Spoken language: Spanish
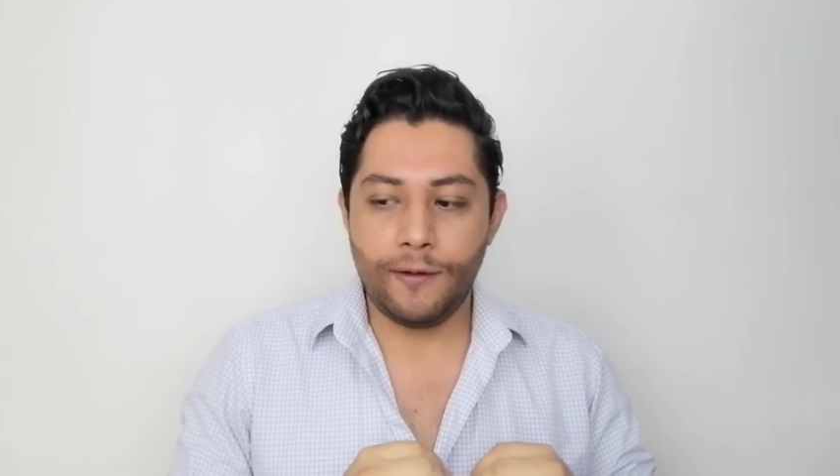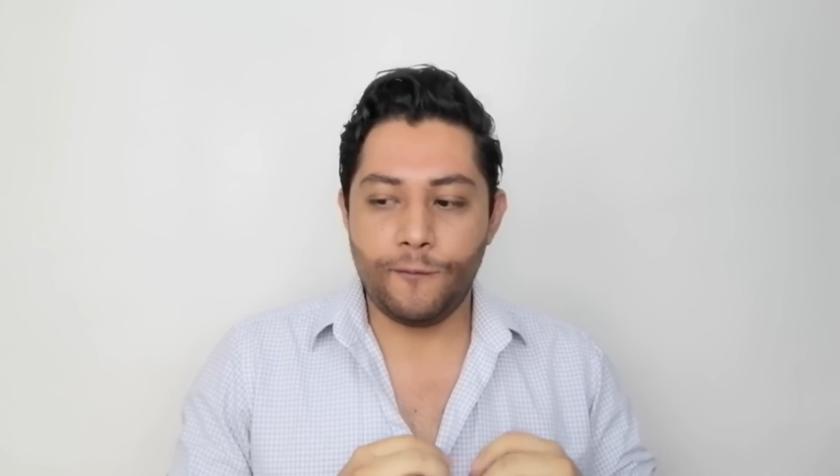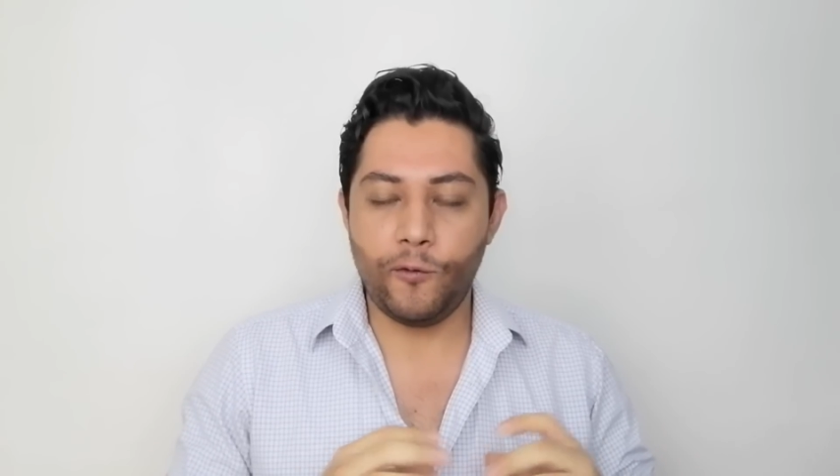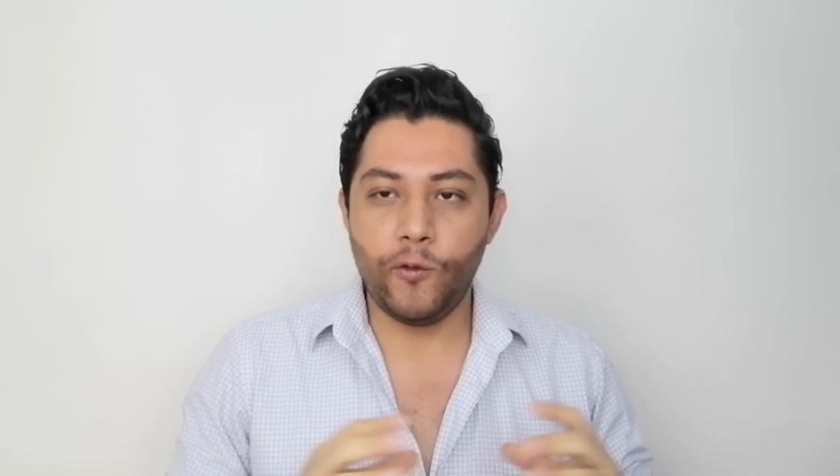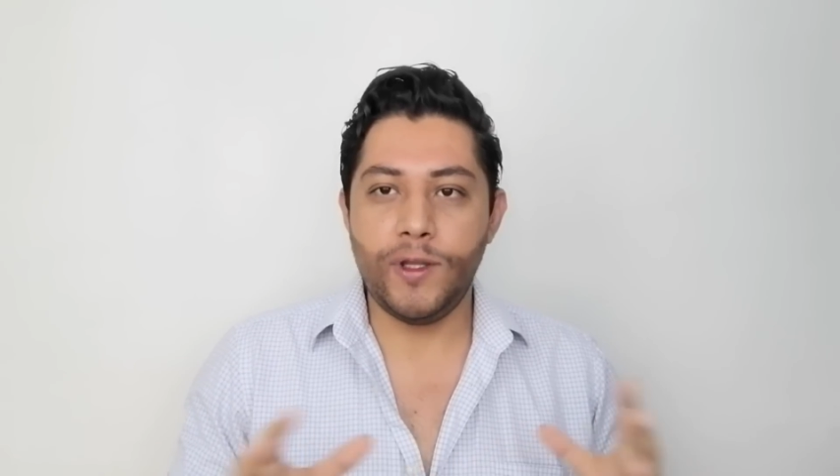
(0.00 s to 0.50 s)

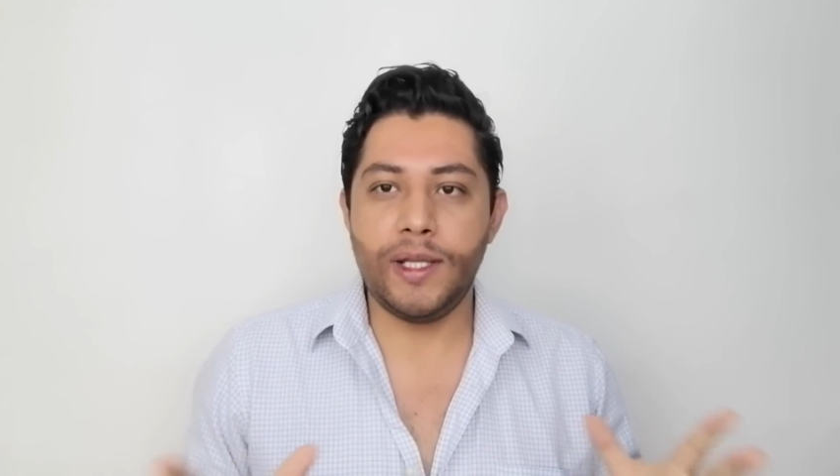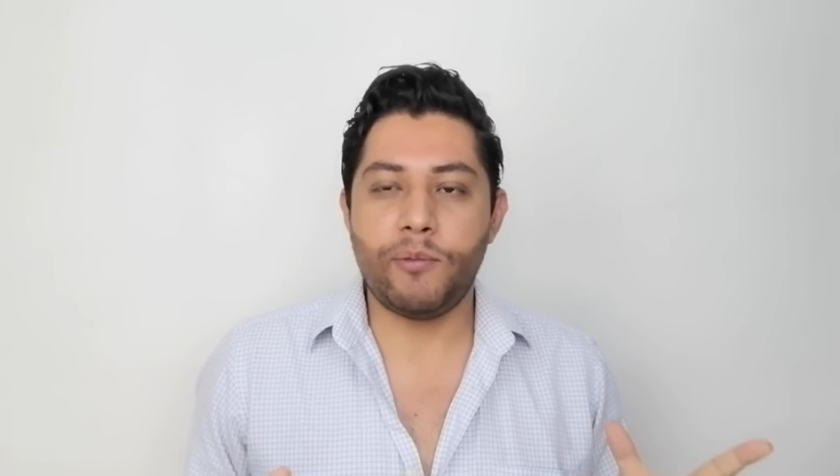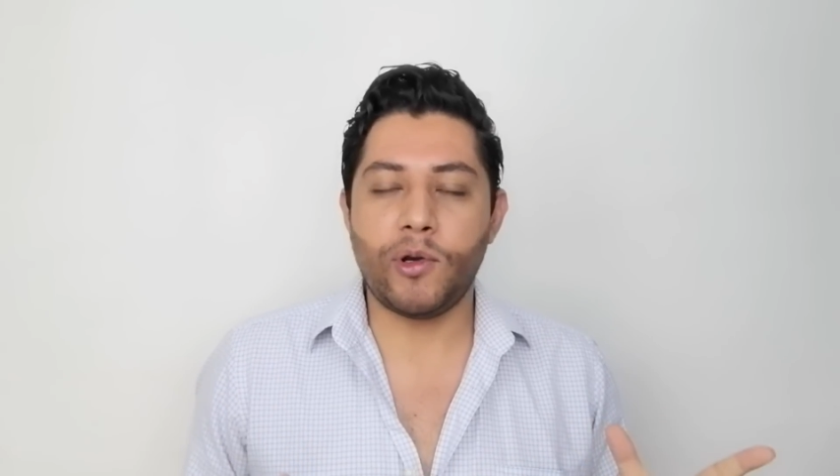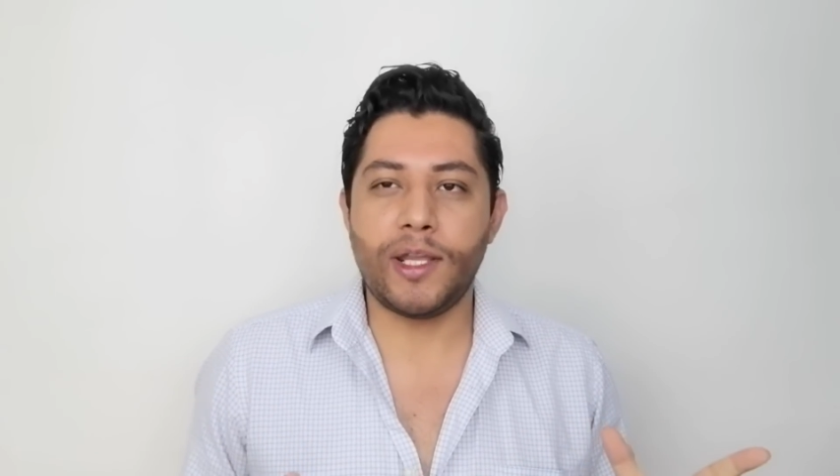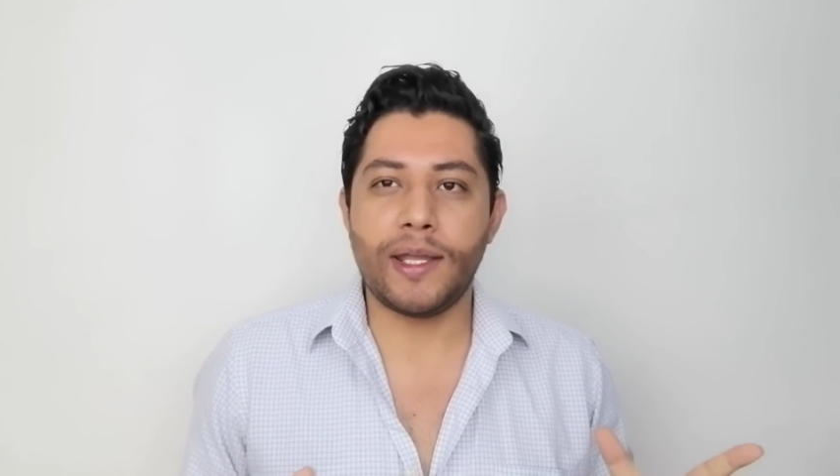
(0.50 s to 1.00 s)
fluir
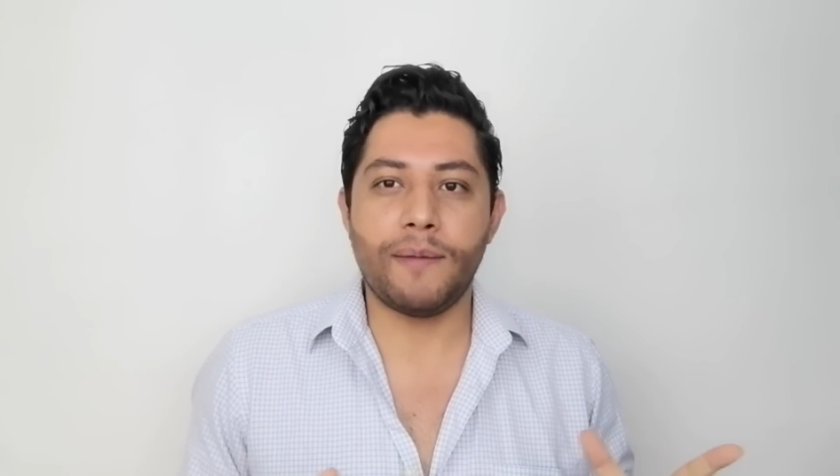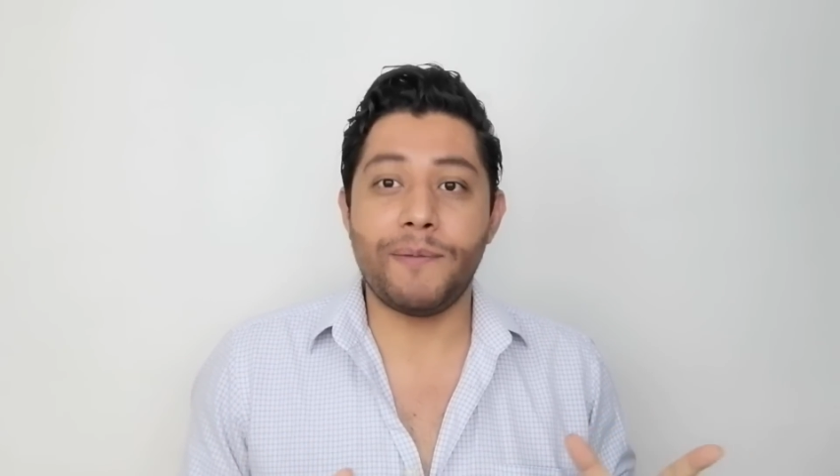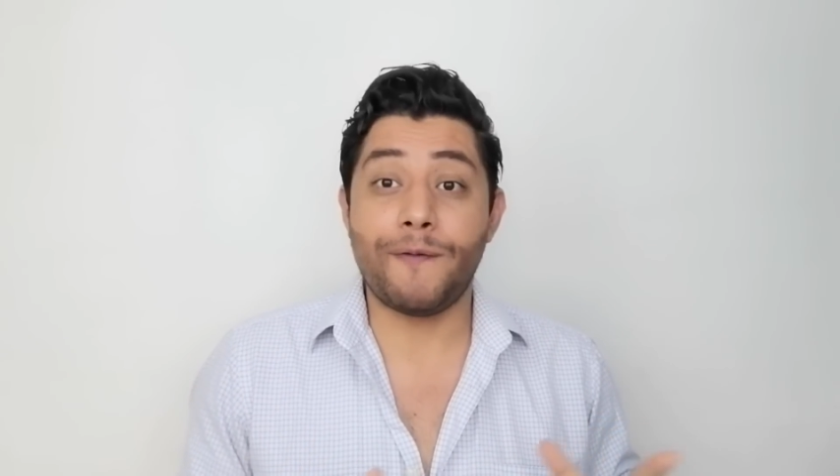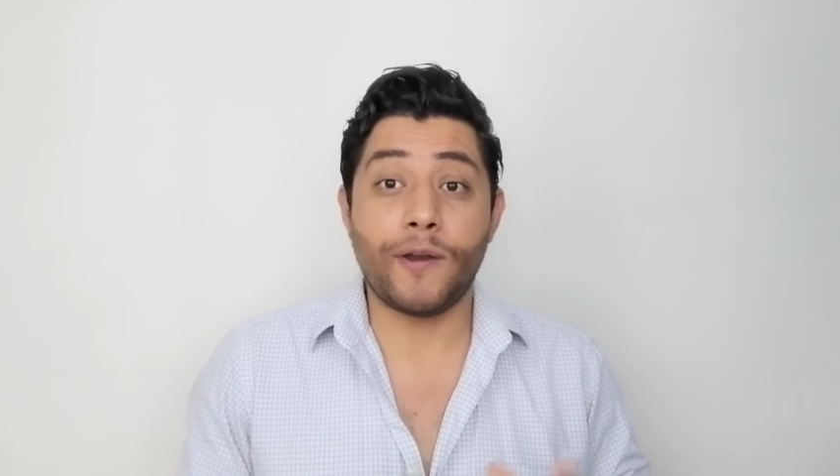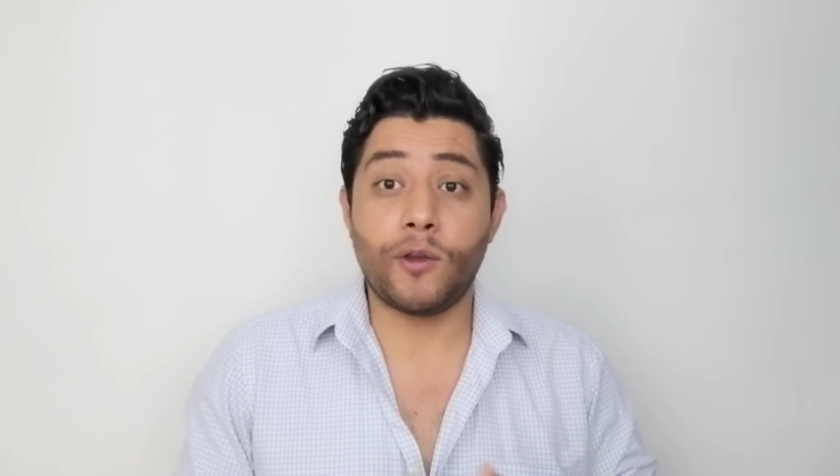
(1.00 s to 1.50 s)
porque
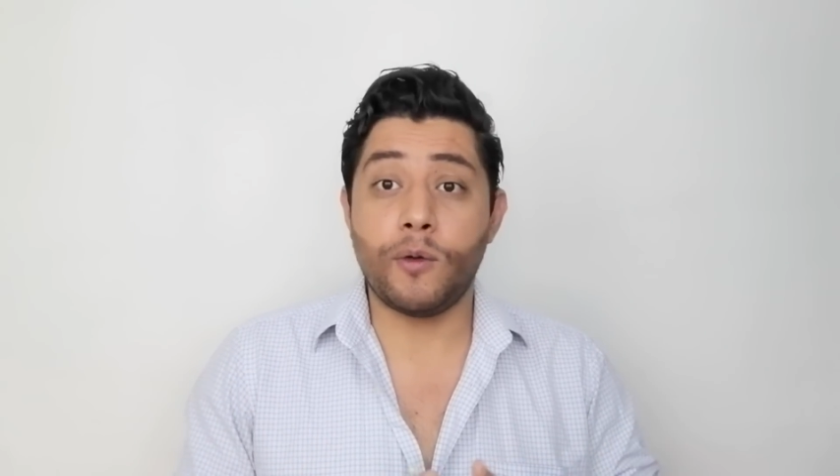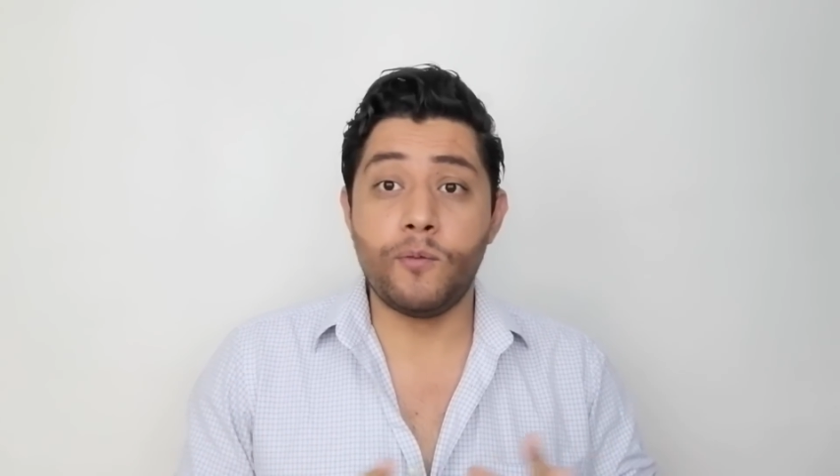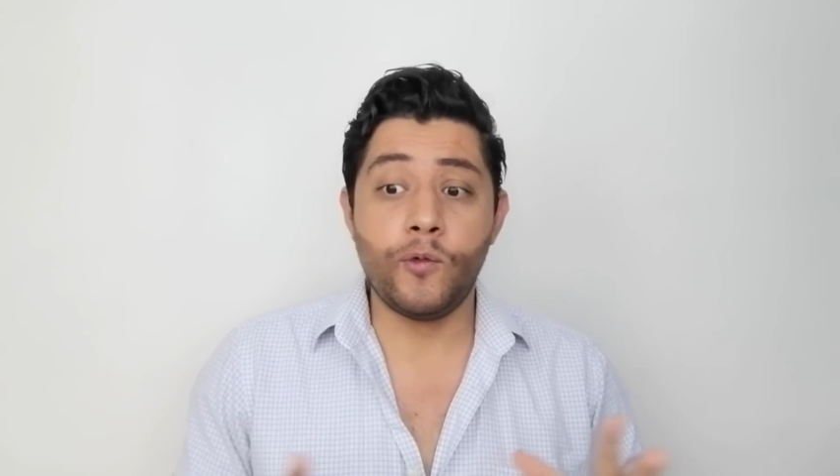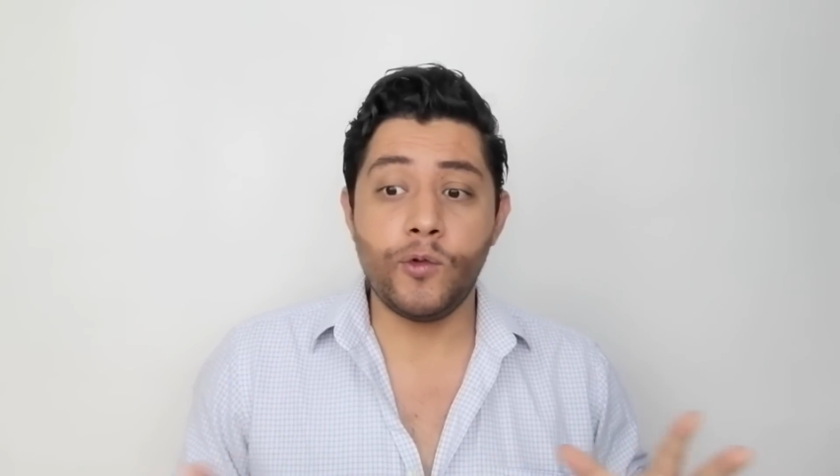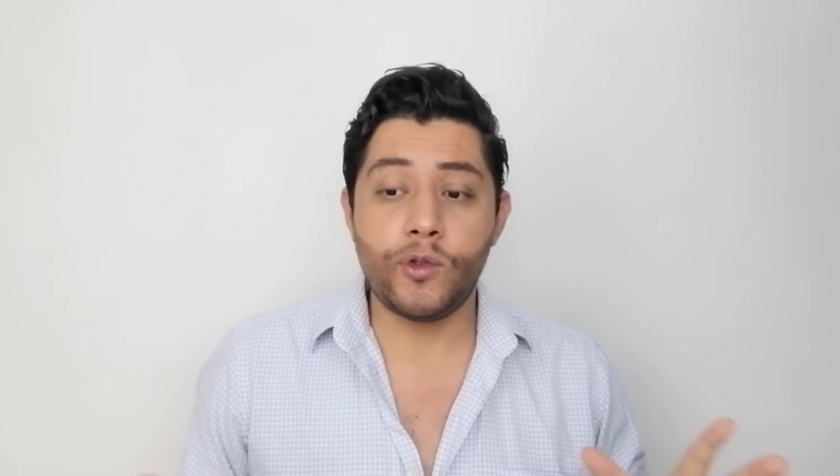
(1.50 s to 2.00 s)
me afectó
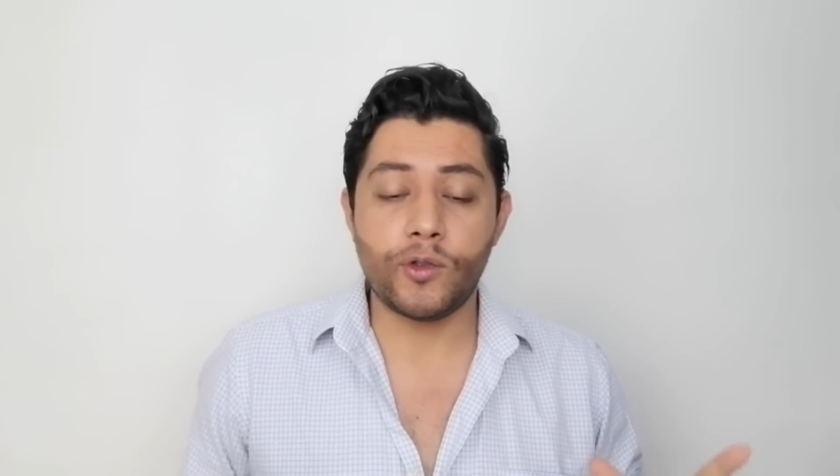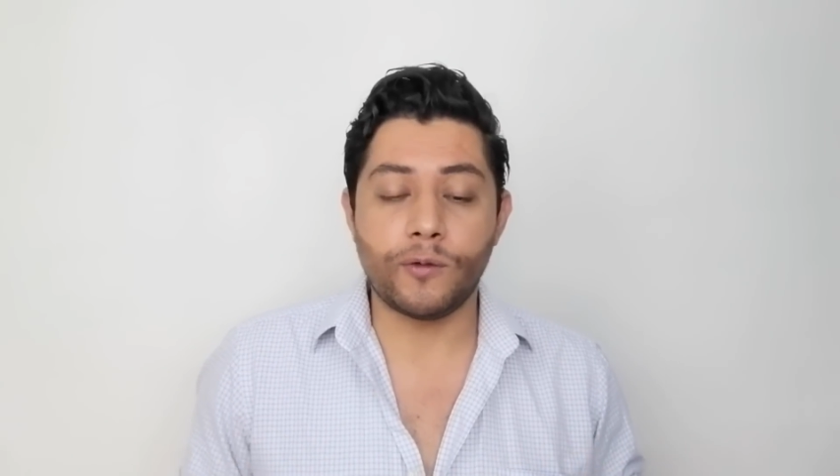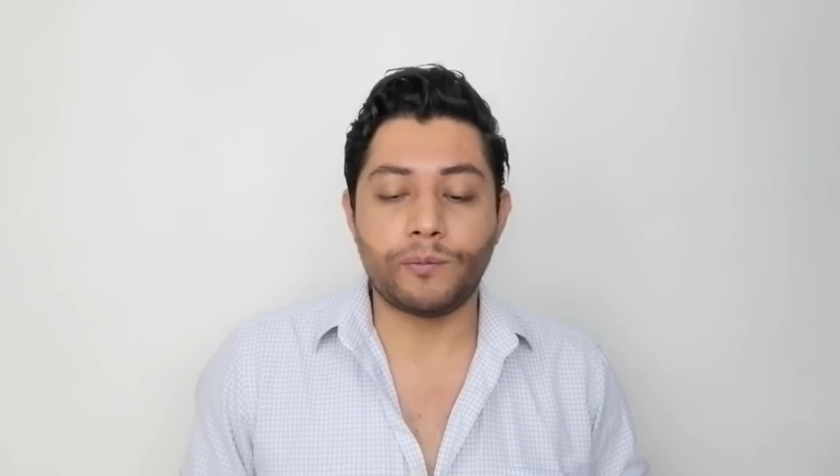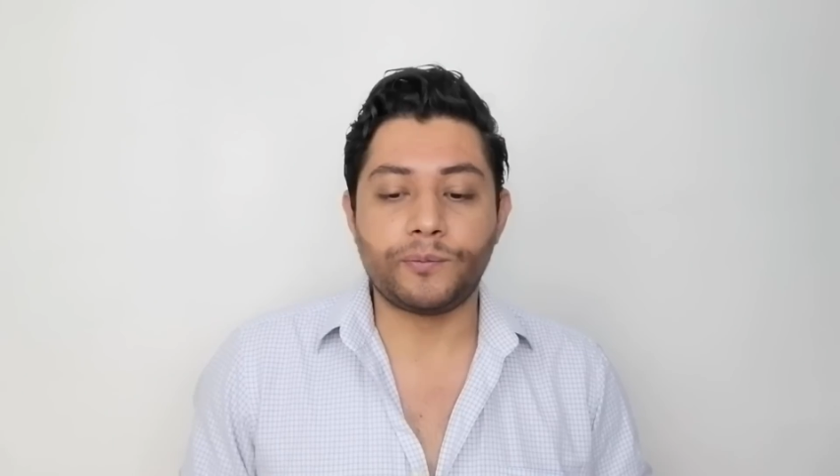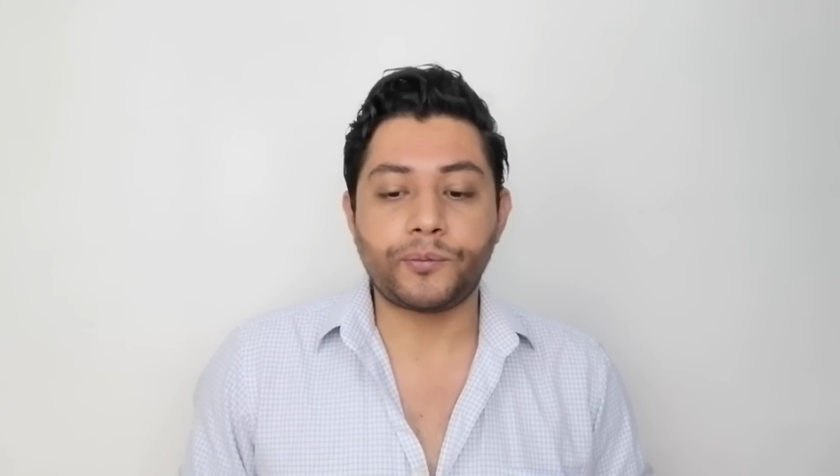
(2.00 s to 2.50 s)
mucho.